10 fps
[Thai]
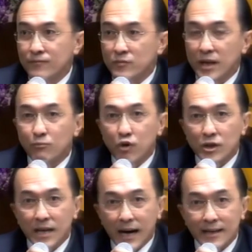เช่นพวก
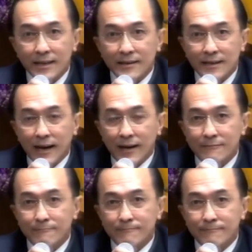ยาต่า
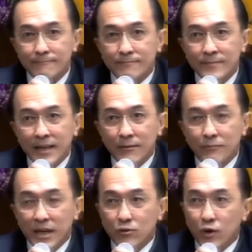งๆ
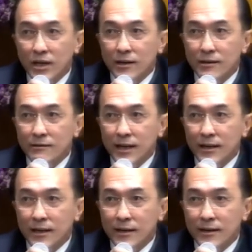มีตัวหนึ่ง
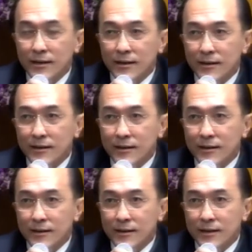ที่
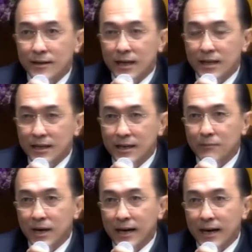ที่นึกขึ้น
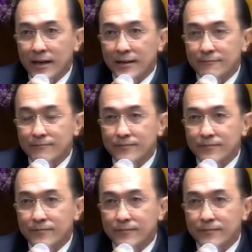มาได้
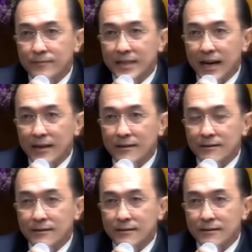จาก
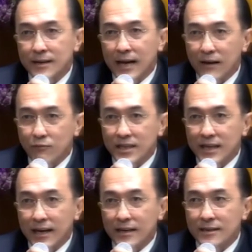งานวิ
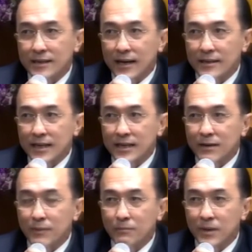จัยหรือจากสิ่ง
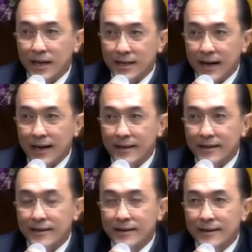ที่เป็นประเทศไทย
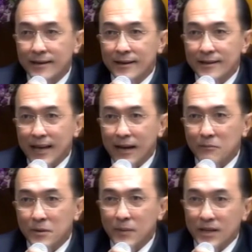แต่
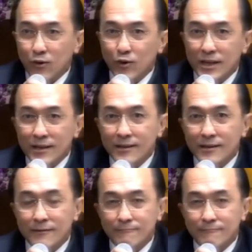มันไปโตที่อื่น